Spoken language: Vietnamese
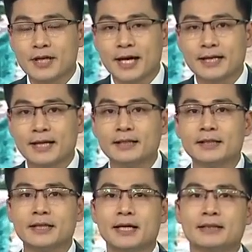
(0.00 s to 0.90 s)
thể để
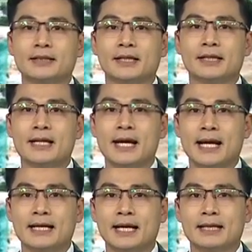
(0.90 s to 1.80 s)
thực hiện để đề
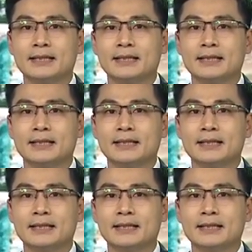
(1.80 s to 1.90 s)
án này,